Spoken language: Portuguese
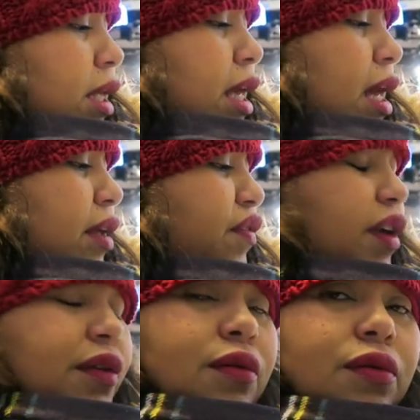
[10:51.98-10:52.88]
que ela é
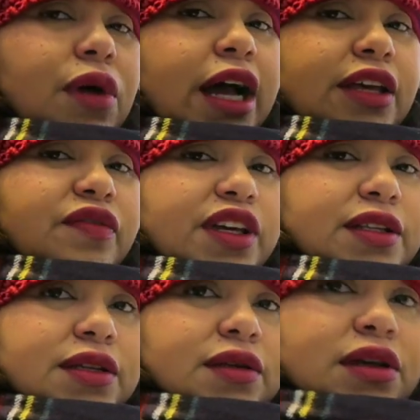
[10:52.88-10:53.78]
feita com
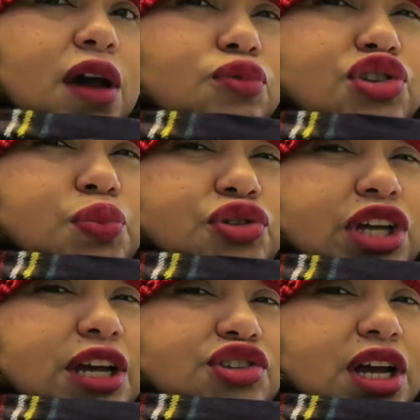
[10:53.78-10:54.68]
akvit, que é um tipo
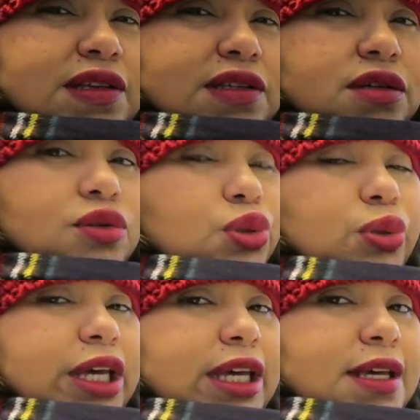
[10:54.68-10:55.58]
de cachaça
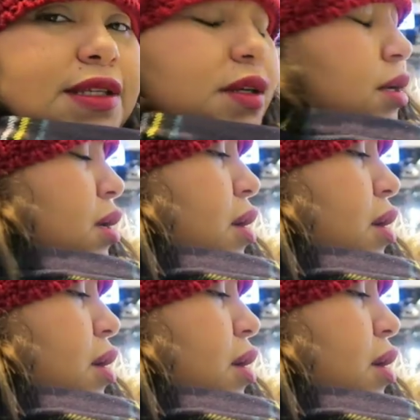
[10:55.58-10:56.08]
norueguesa